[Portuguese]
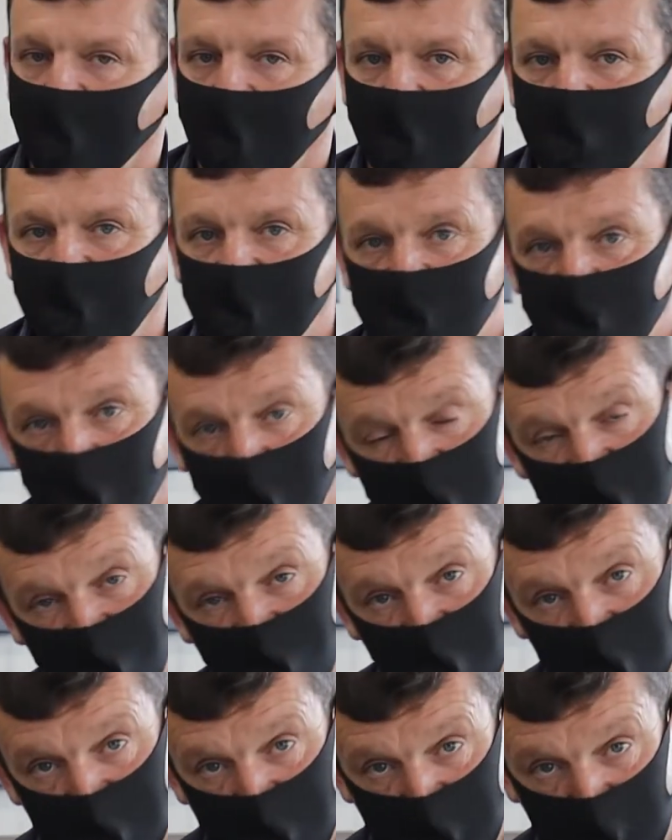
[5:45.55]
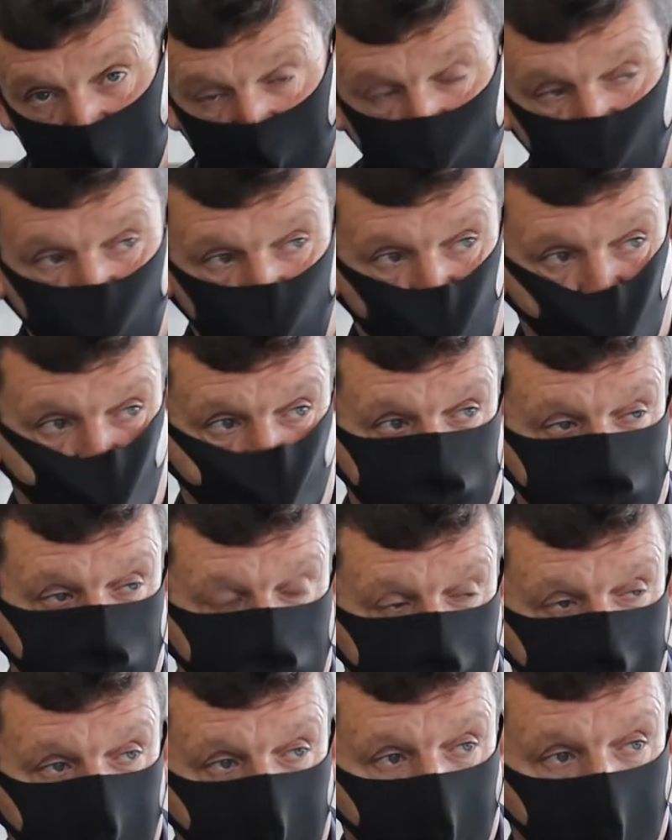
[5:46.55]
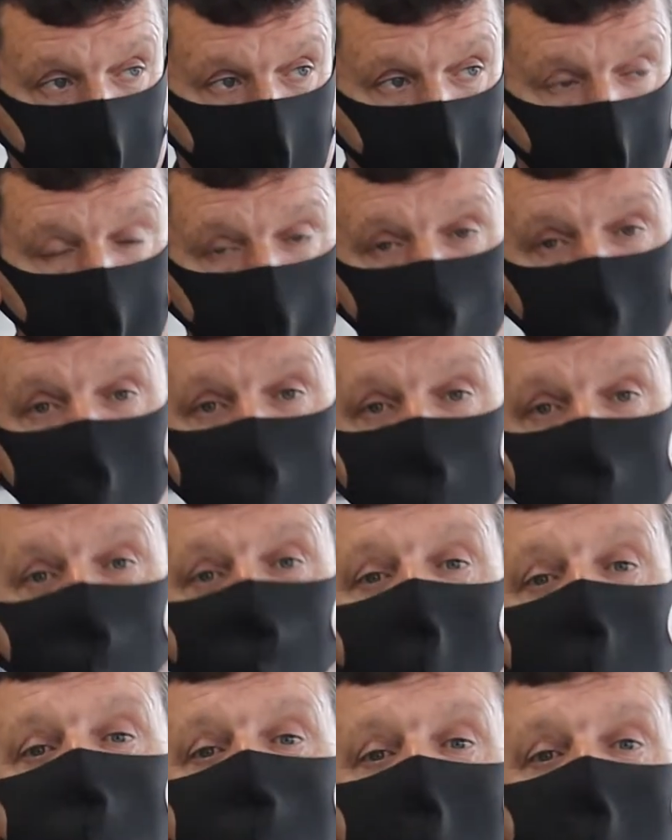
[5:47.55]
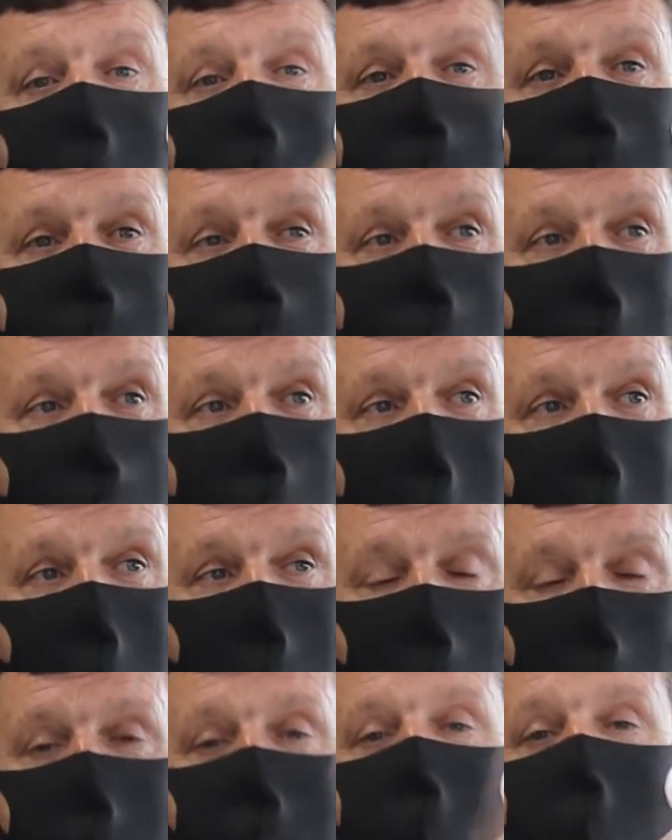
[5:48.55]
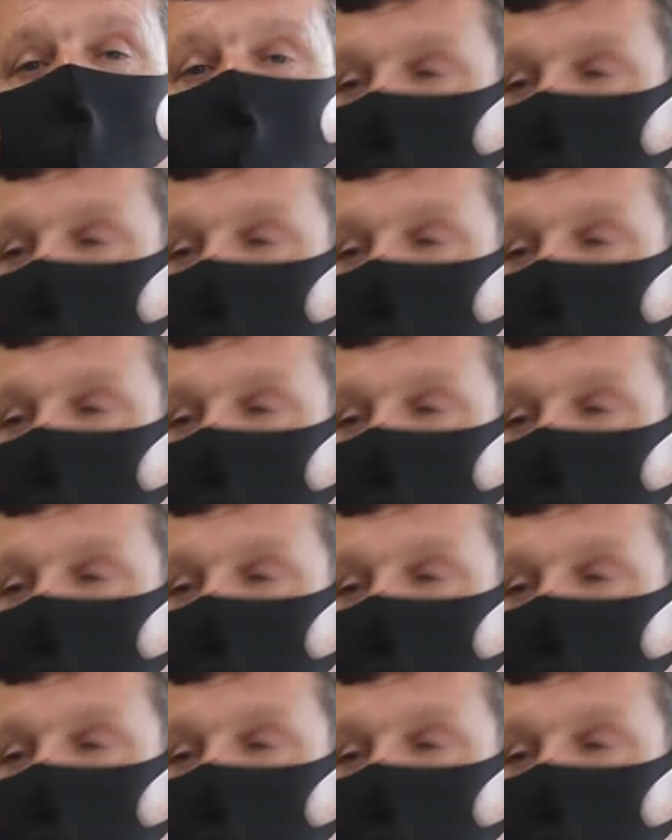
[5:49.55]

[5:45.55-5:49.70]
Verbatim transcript: A minha esposa fala assim, mas você vai, vai sair, você vai conseguir